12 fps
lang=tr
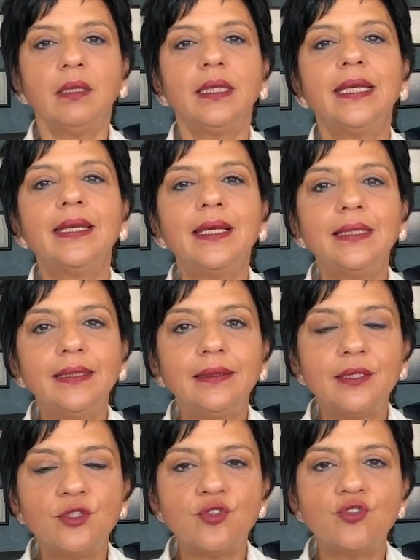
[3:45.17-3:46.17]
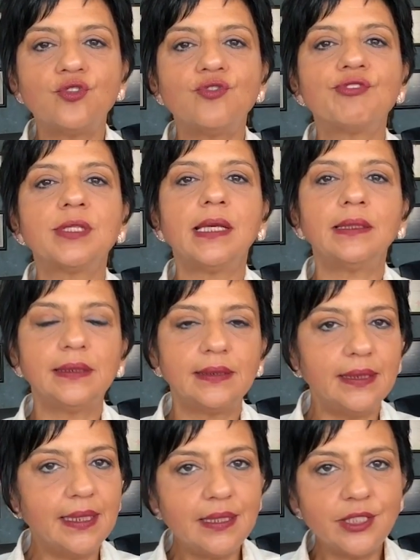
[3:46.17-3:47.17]
genellikle çocuğun
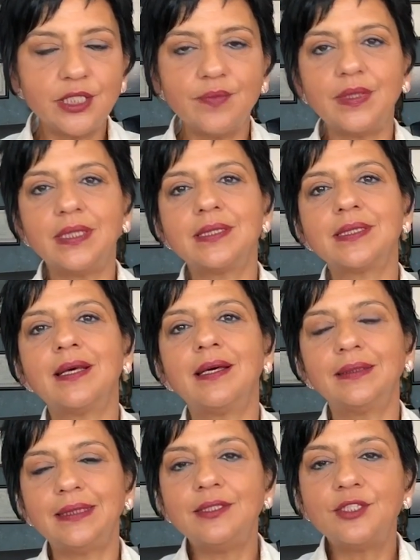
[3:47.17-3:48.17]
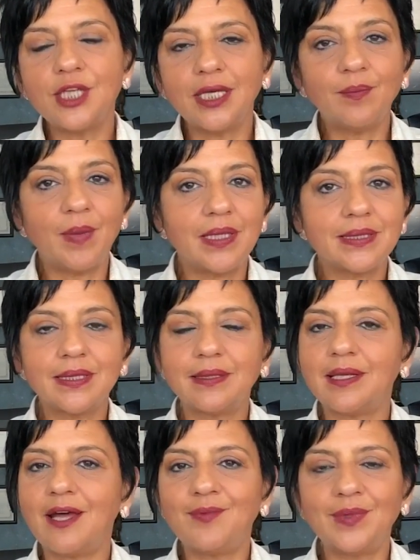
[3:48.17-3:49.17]
sağlıklı gelişimini sağlayacak, bazı
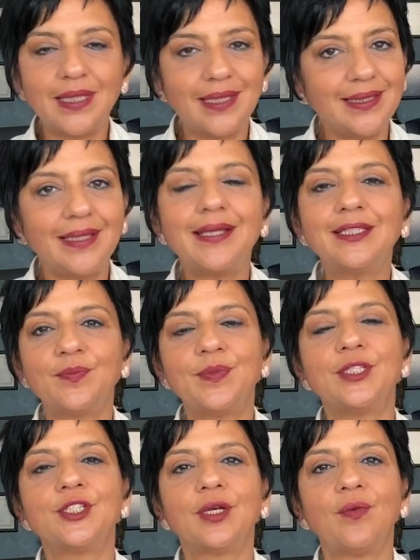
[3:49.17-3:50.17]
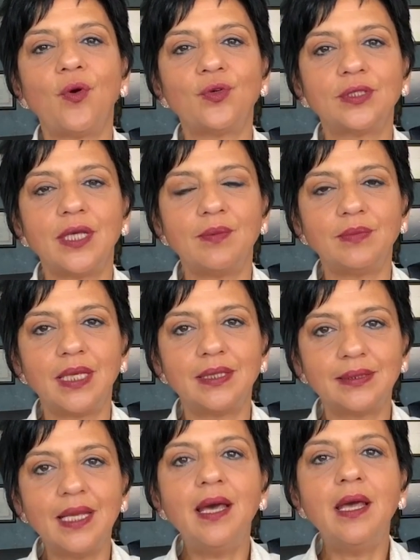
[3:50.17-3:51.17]
travmalar yaratmayacak
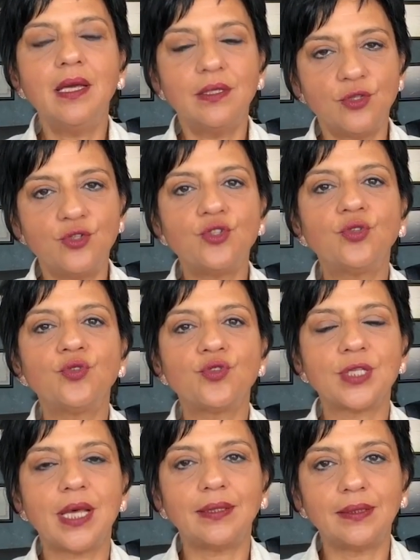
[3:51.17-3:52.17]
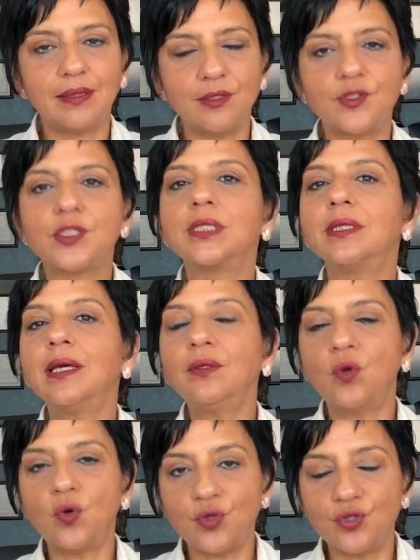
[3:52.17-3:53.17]
ortamlarda çocuk ruh sağlığı açısından
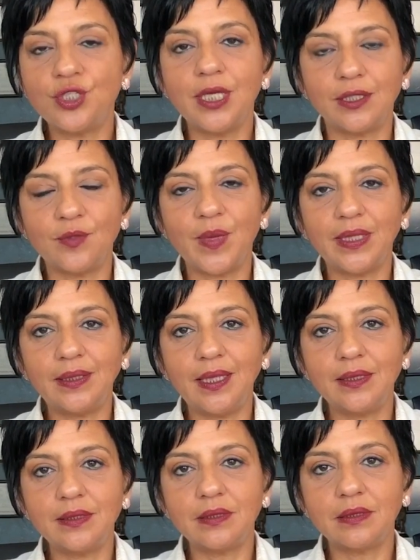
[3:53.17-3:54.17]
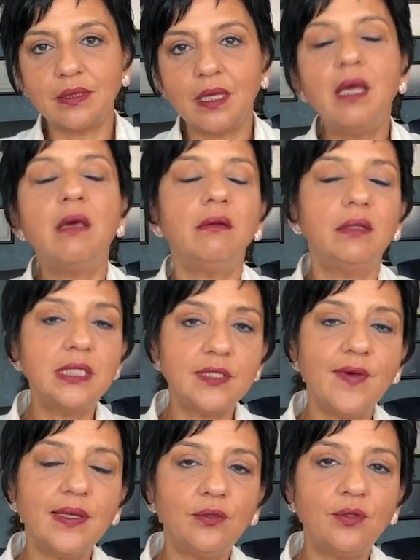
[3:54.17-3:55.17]
koruyucu etmenlerdir. Risk
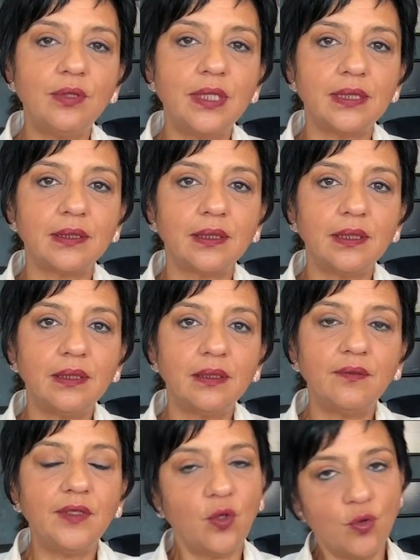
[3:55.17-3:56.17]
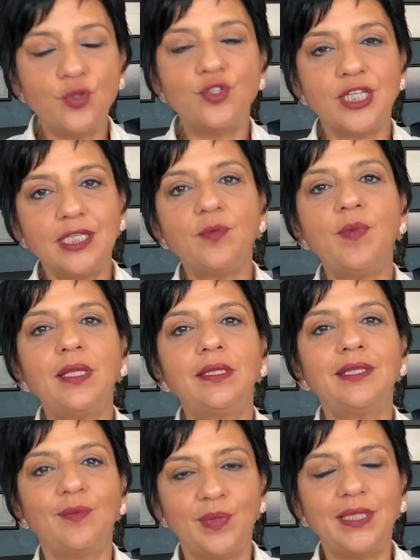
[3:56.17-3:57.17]
faktörlerini ve koruyucu
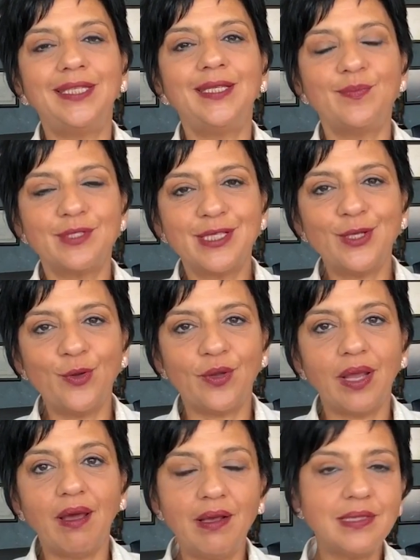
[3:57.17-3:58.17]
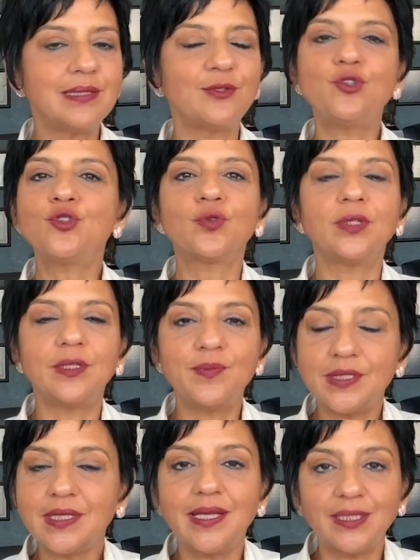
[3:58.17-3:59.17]
etmenleri bildiğimize göre aslında çocukları
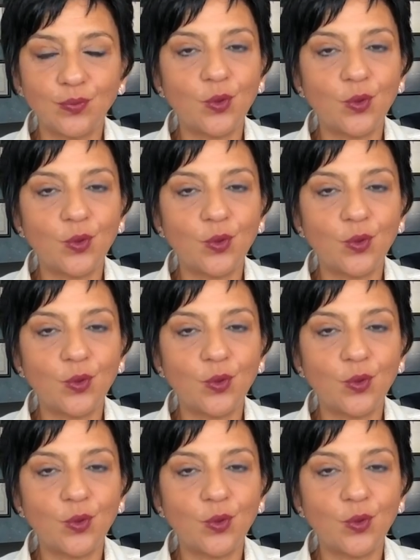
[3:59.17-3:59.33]
psikiyatrik